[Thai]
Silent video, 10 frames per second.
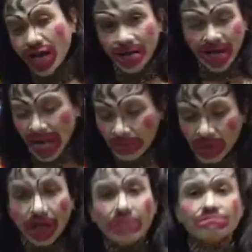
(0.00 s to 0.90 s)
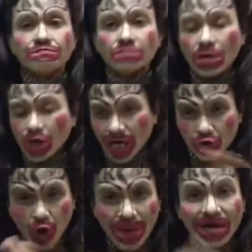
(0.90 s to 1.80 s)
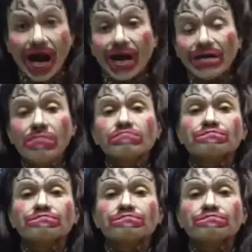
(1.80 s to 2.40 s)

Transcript: ชั่นแนะนำเลยกระตัวไม่ขาย